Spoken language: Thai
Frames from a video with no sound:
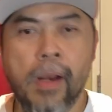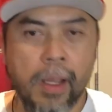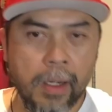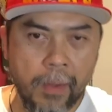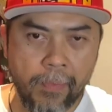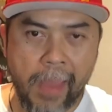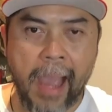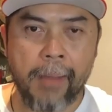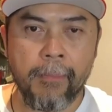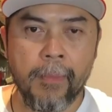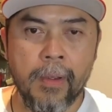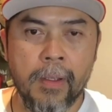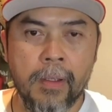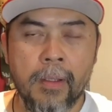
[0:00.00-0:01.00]
ไรก็ตาม
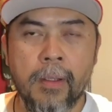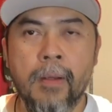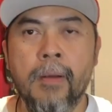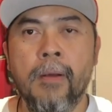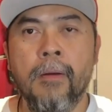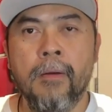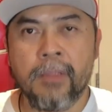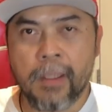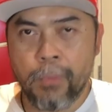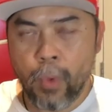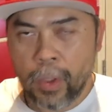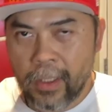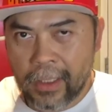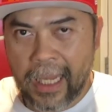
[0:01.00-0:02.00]
จำน
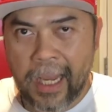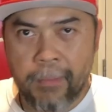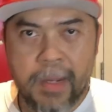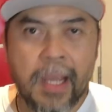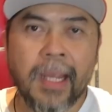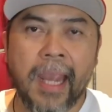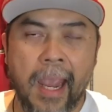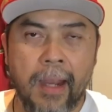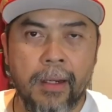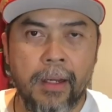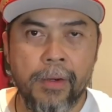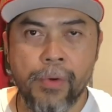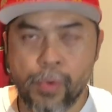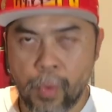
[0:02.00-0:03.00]
วนเกมที่จะแข่งใน
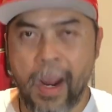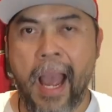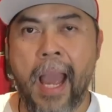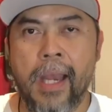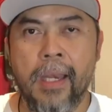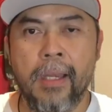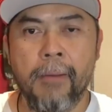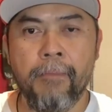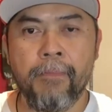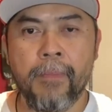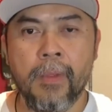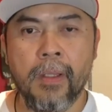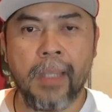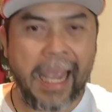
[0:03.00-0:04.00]
ฤดูกาลเนี่ย
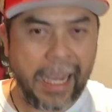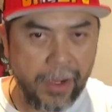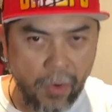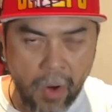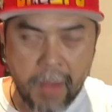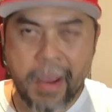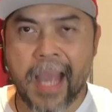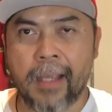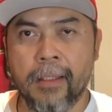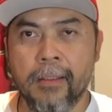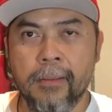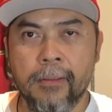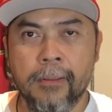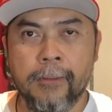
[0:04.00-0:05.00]
แข่งกันน้อยมาก
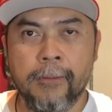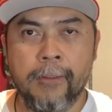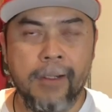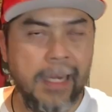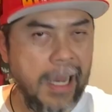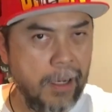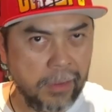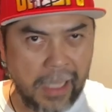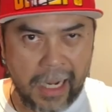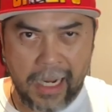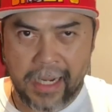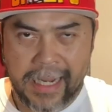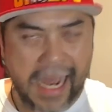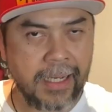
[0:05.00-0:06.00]
แล้วแต่
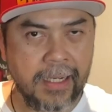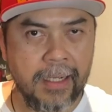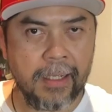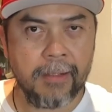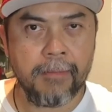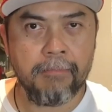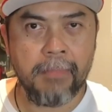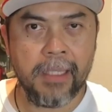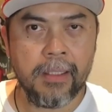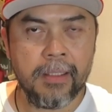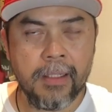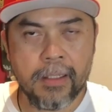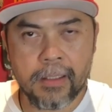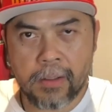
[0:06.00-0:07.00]
ละนัดเนี่ยมัน
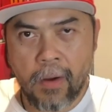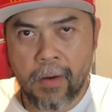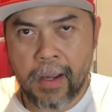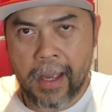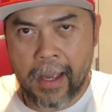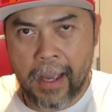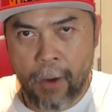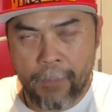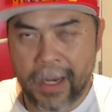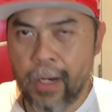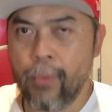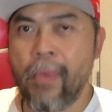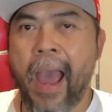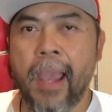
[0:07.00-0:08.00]
จึงต้องเอาเป็น
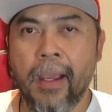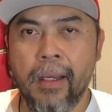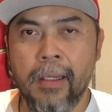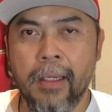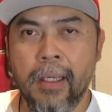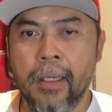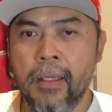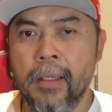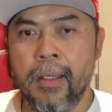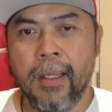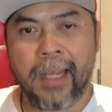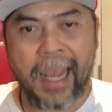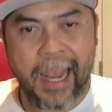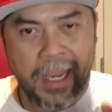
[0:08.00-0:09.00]
เอาตายกันเลย
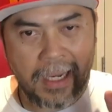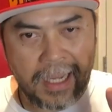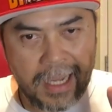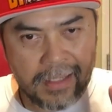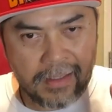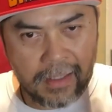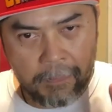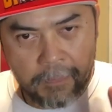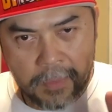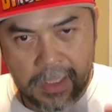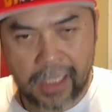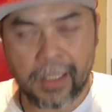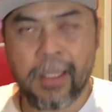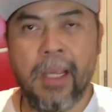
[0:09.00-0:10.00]
แข่งกันแค่สิบ
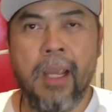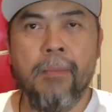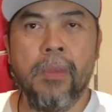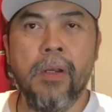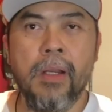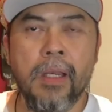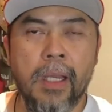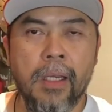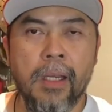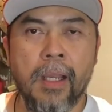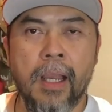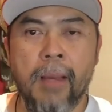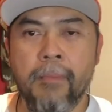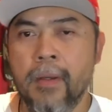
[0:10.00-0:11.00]
เจ็ดเกมเท่านั้นเอง
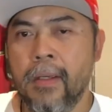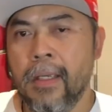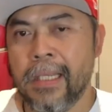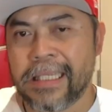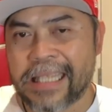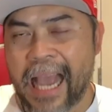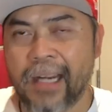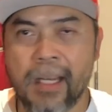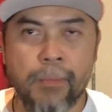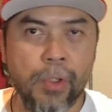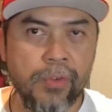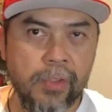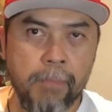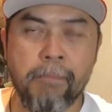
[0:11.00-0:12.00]
นะครับจากทั้งหม
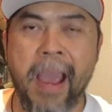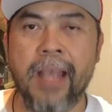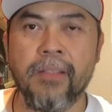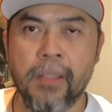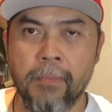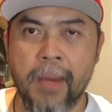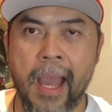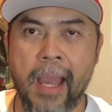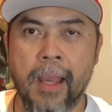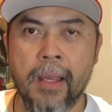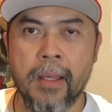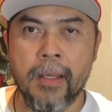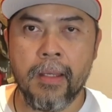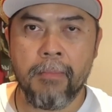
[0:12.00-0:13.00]
ดสิบแปดสัปดาห์
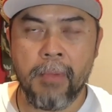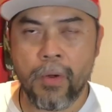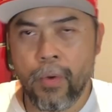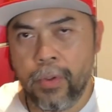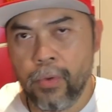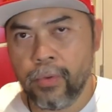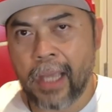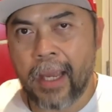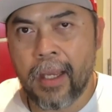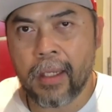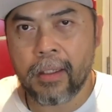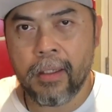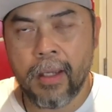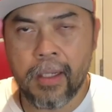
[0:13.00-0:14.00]
บางคนสงสัยอี
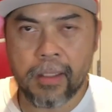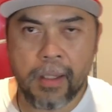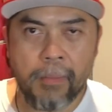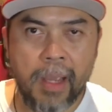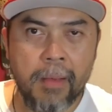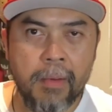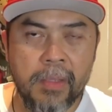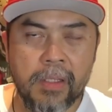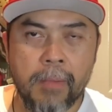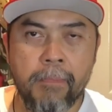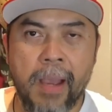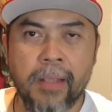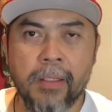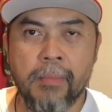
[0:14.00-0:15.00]
กเอ๊ะทำไมมันมีสิบ
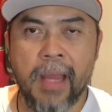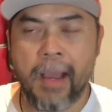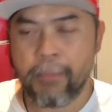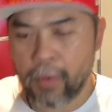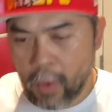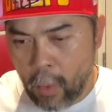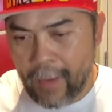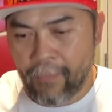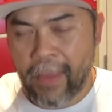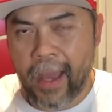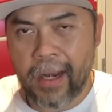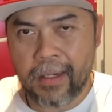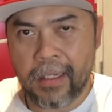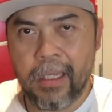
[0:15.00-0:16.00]
แปดสัปดาห์เพราะว่าแต่
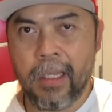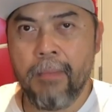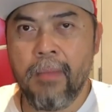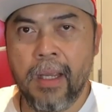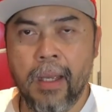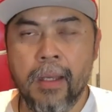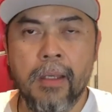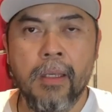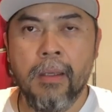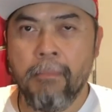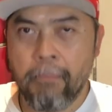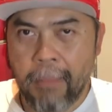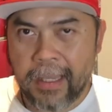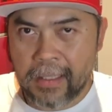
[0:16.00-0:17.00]
ละทีมเนี่ย
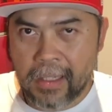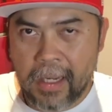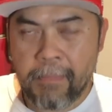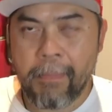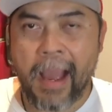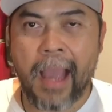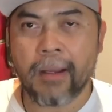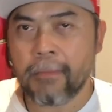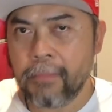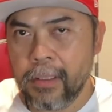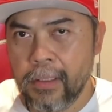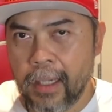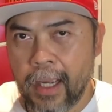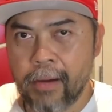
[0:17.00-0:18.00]
มันจะได้พัก
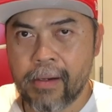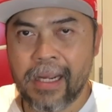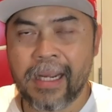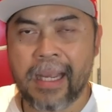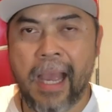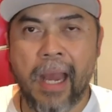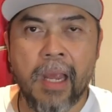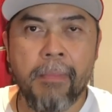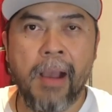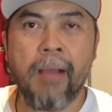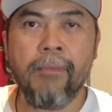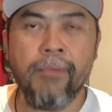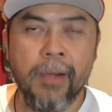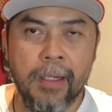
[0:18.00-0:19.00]
เพื่อให้ร่างกายได้พั
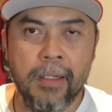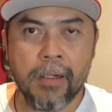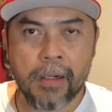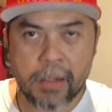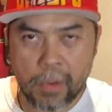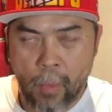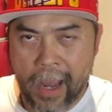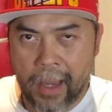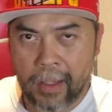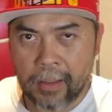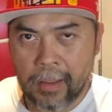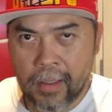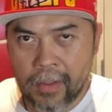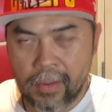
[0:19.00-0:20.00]
กฟื้นระหว่าง
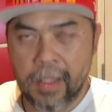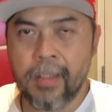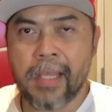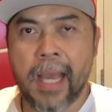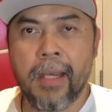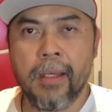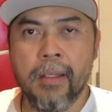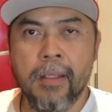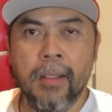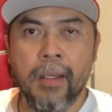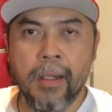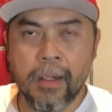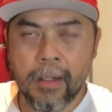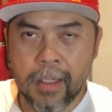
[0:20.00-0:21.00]
ซีซั่น
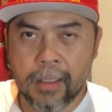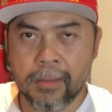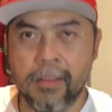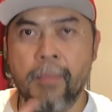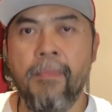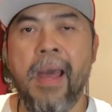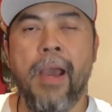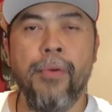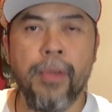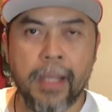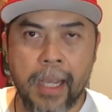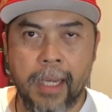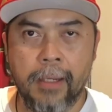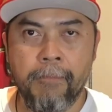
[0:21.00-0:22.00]
หนึ่งสัปดาห์ด้วย
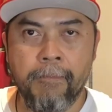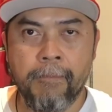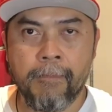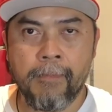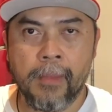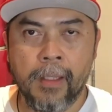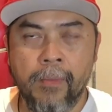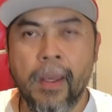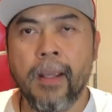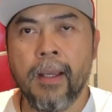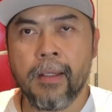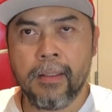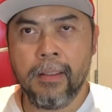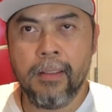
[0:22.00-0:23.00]
กันนั่น
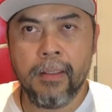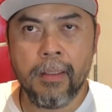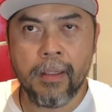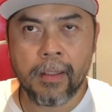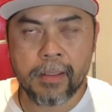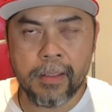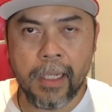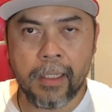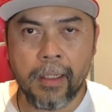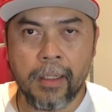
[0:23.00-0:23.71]
ก็คือเรื่อง